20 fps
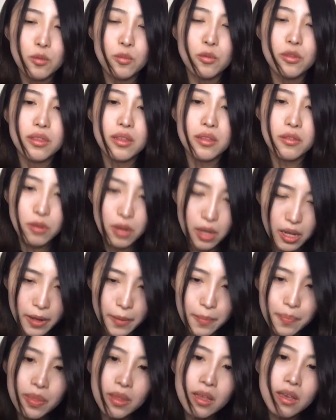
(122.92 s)
思ったのが、
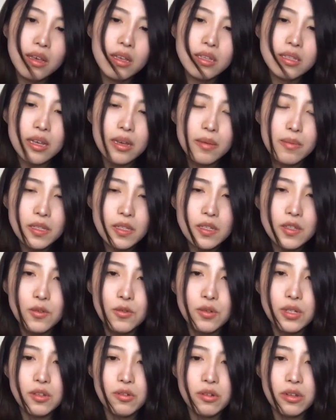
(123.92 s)
サービスそ
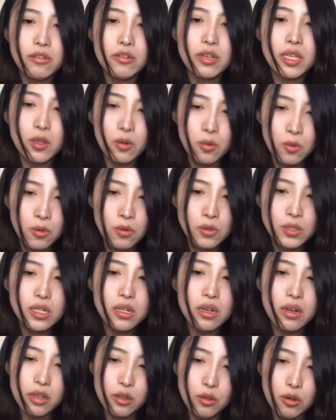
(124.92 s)
れぞれの機能をしっ
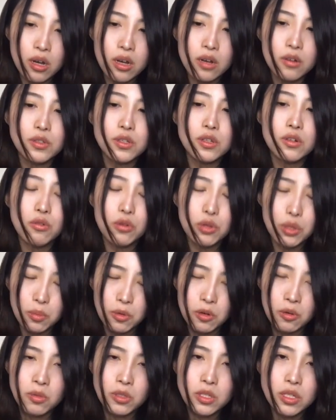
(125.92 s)
かりと把握すること
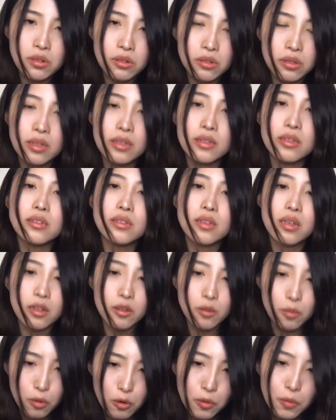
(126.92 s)
ももちろんなんですけれど
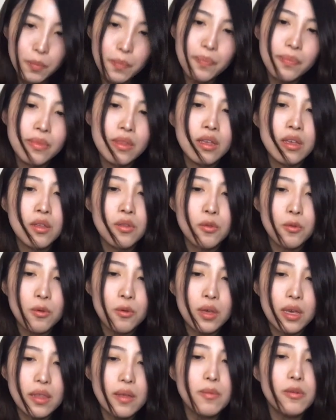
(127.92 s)
も、
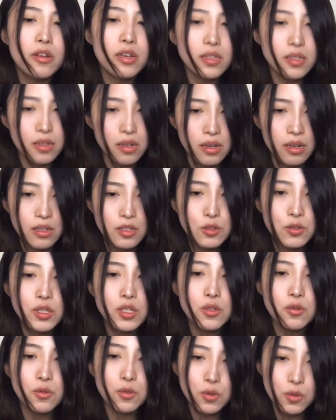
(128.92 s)
AWS が推
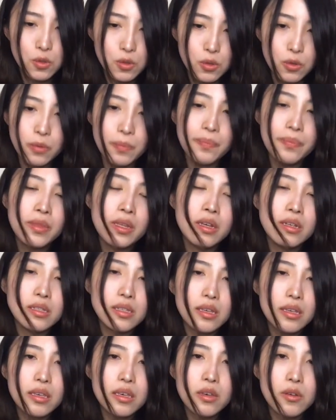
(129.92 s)
奨する
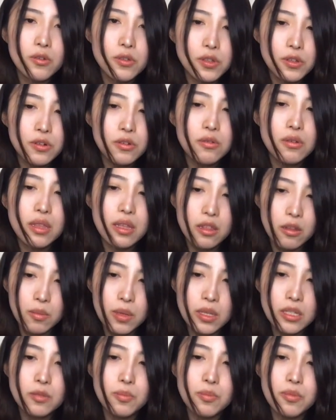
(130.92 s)
設計をする上での
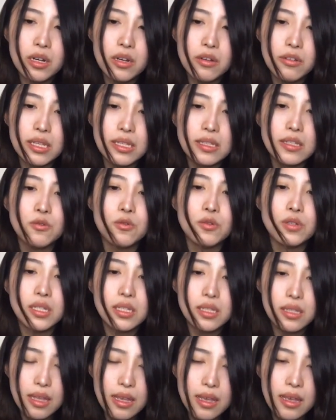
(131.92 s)
ベストプラクティスを
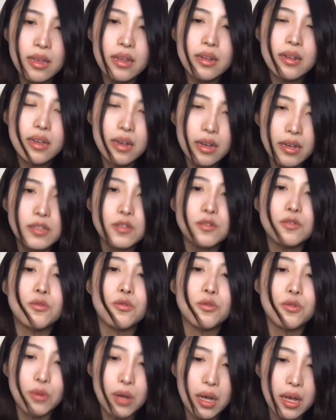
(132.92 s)
知って理解するこ
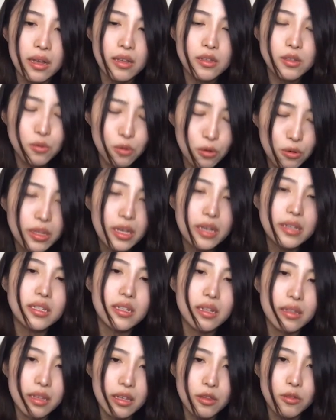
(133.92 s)
とがすごく大事
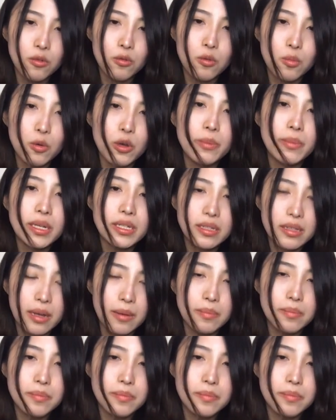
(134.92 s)
だなと思いました。